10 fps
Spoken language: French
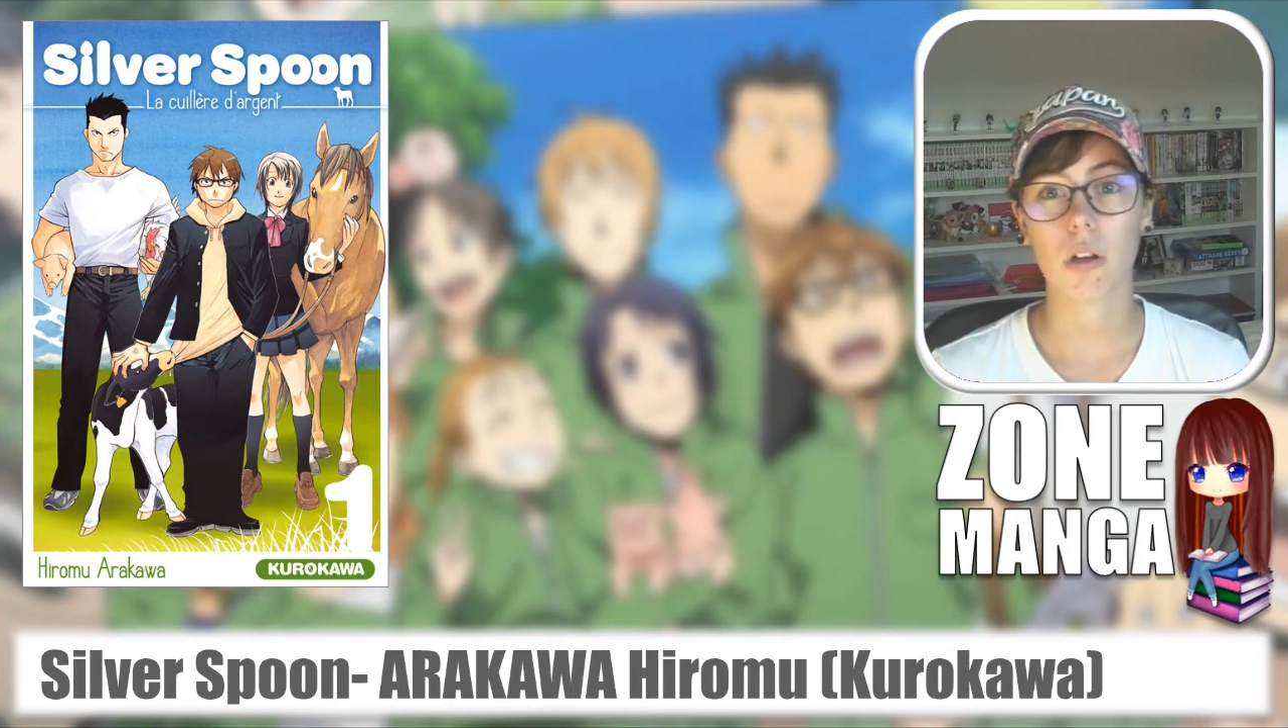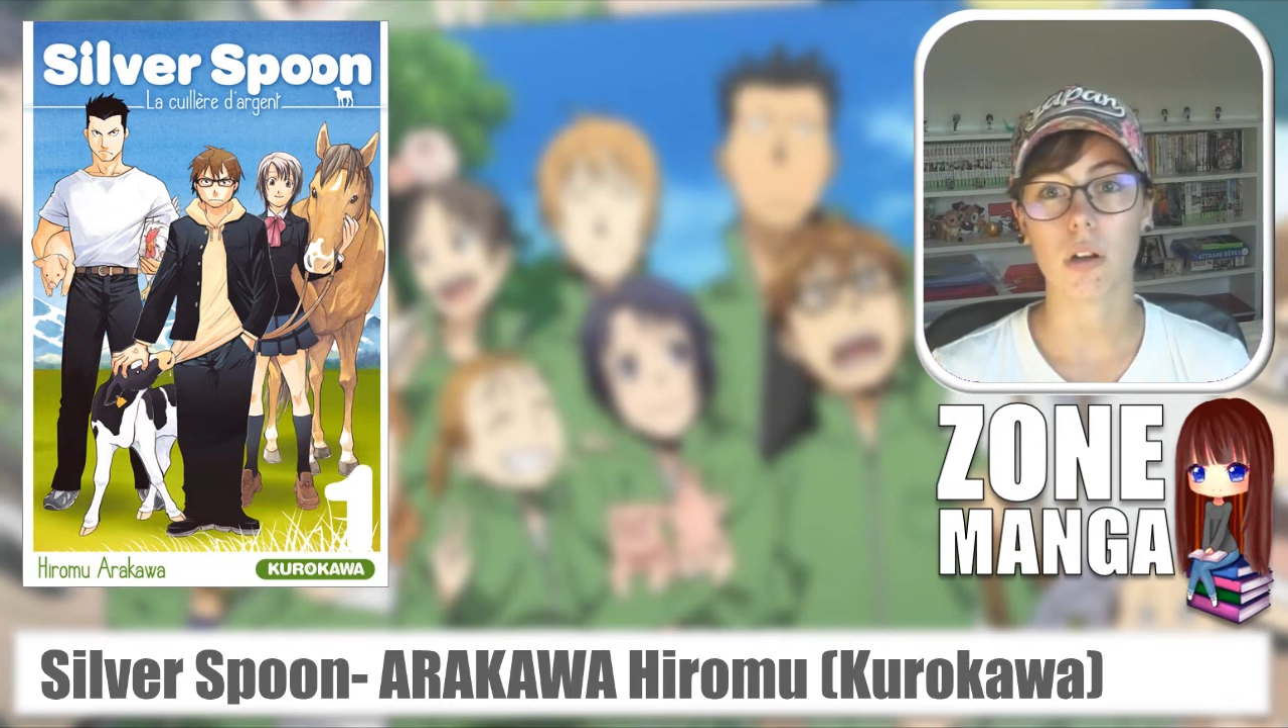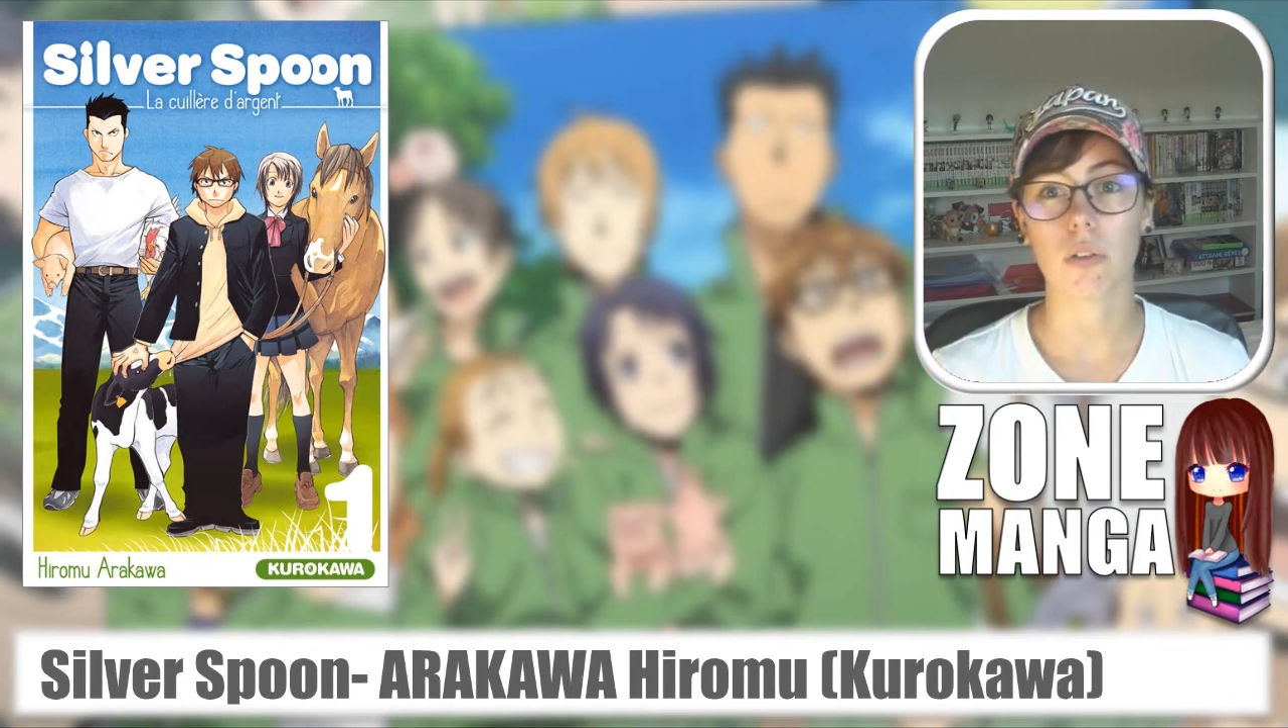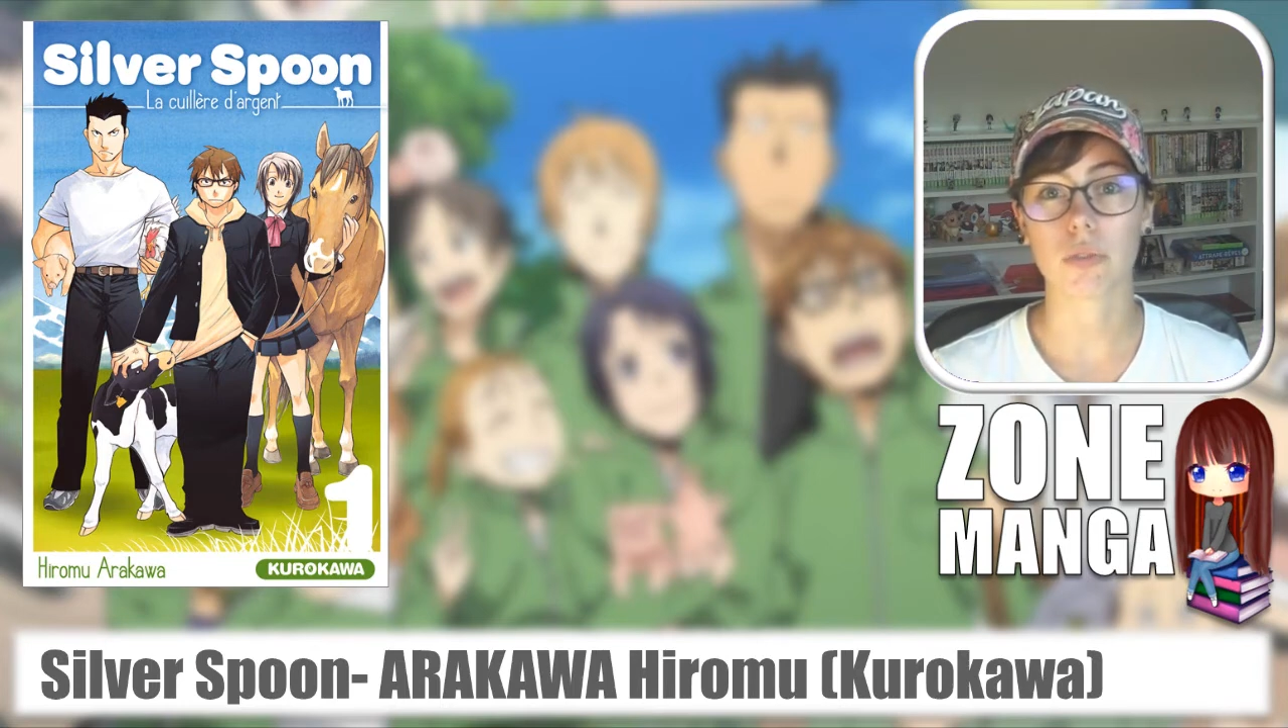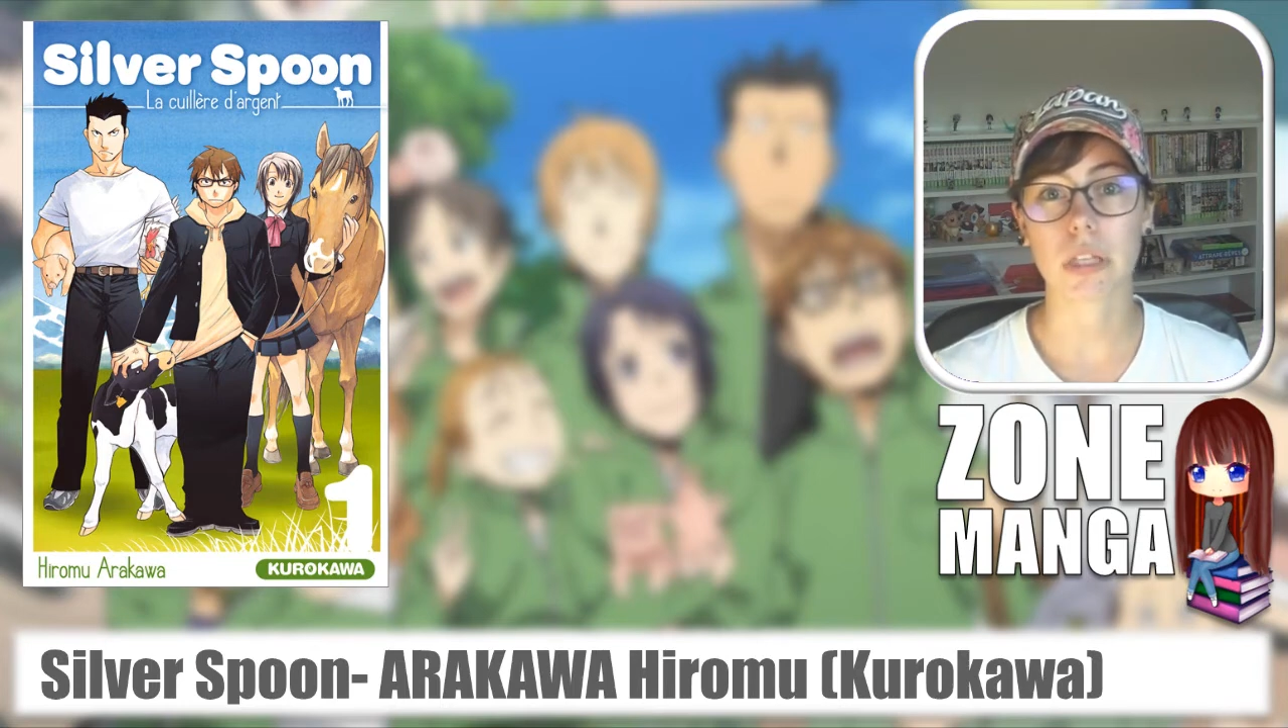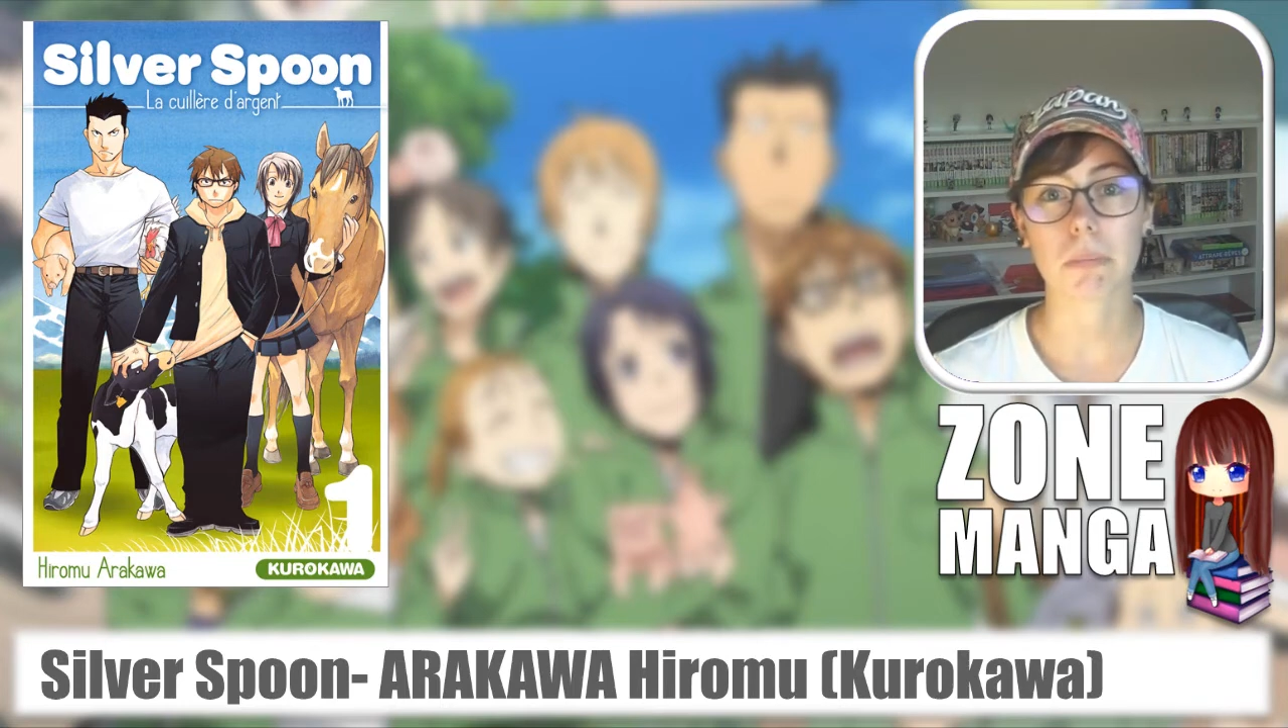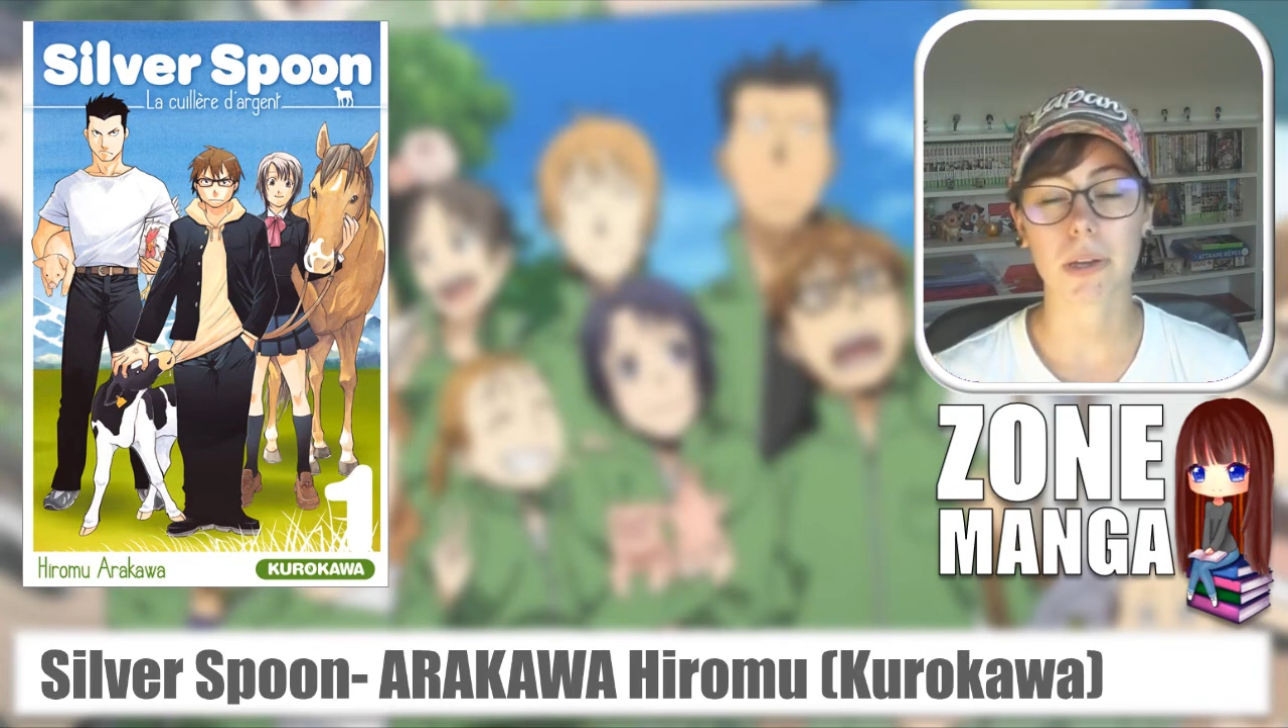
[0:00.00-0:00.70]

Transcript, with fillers: euh, vous n'êtes